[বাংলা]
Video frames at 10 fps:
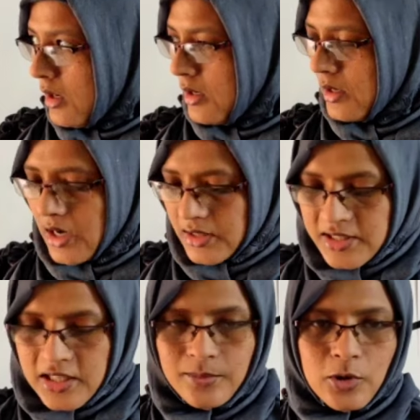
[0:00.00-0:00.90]

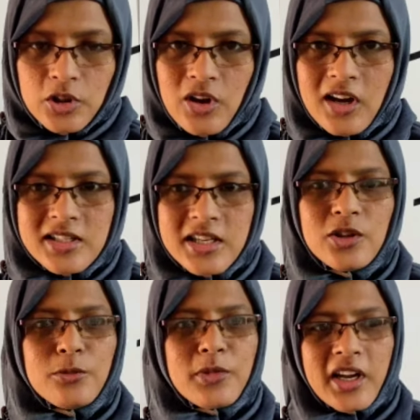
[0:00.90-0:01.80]
হাদিসের মধ্যে আছে
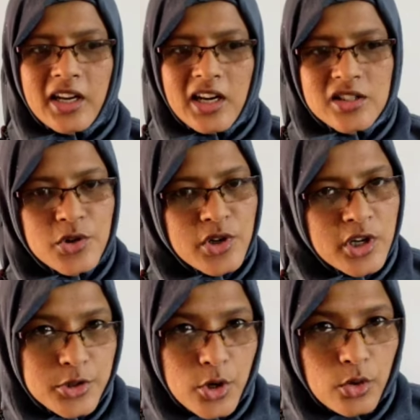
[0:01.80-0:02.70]
তোমরা জ্ঞানার্জনের
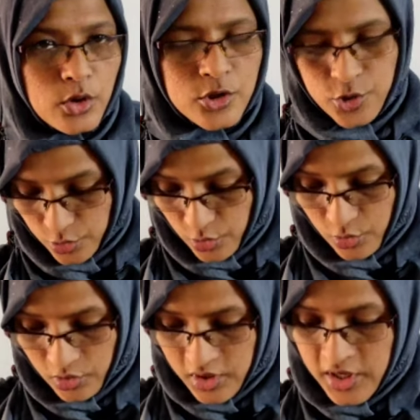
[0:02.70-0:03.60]
জন্য শুধুর
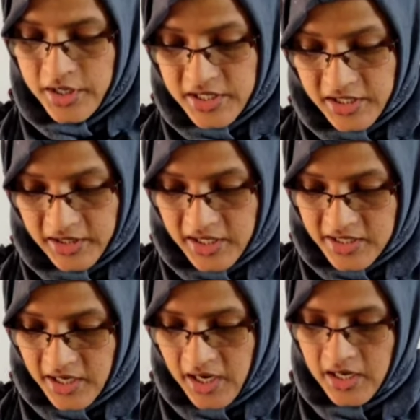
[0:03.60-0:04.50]
চীন দেশে
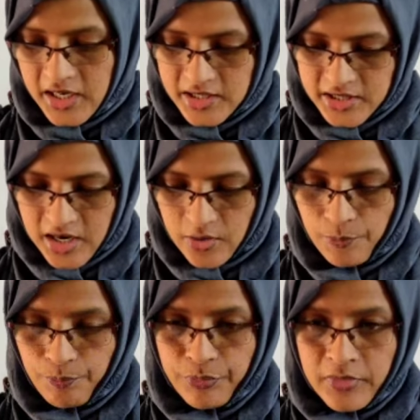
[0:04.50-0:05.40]
যাও
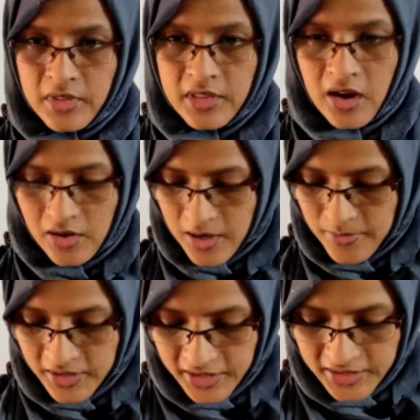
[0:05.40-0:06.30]
তাহলে আমরা
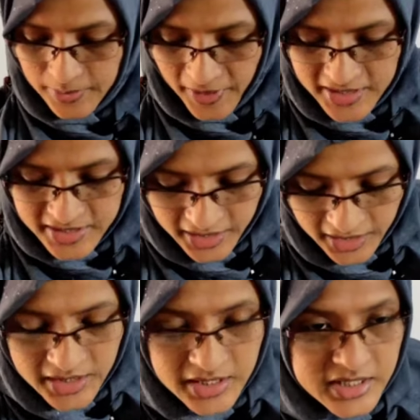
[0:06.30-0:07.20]
দেখতে পাই যে
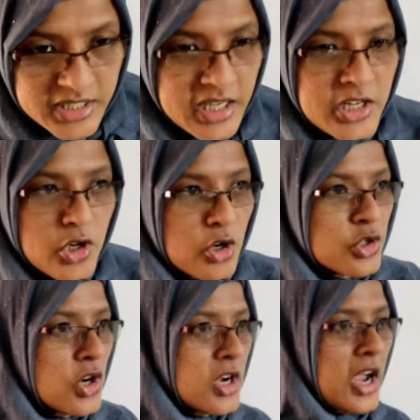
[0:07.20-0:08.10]
চীনের
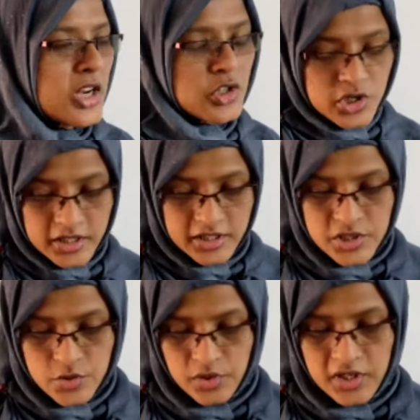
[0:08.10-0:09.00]
জনসংখ্যা একশো
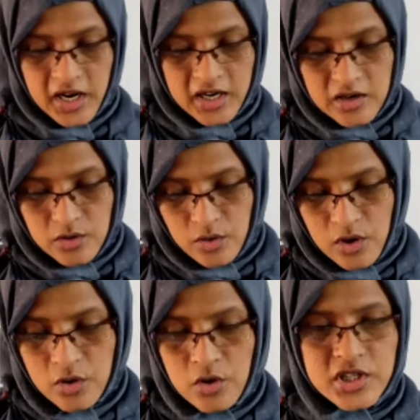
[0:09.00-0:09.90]
কোটি একান্ন লক্ষ
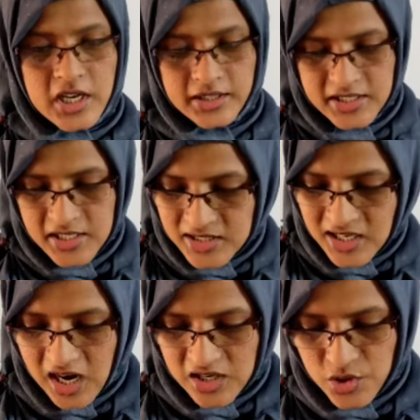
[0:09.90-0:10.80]
সাঁত্রিশ হাজার
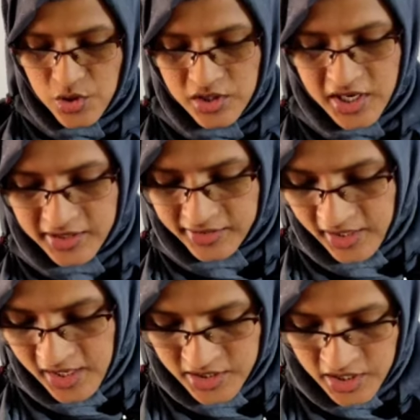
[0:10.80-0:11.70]
আটশো
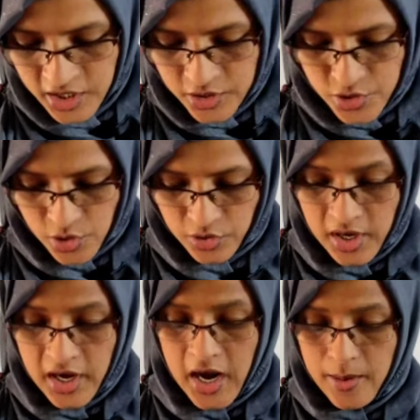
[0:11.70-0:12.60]
সাঁত্রিশ জন
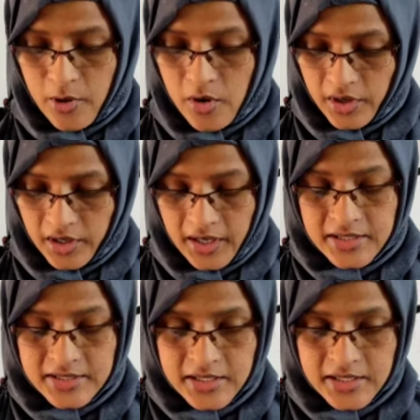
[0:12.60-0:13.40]
এবং এটি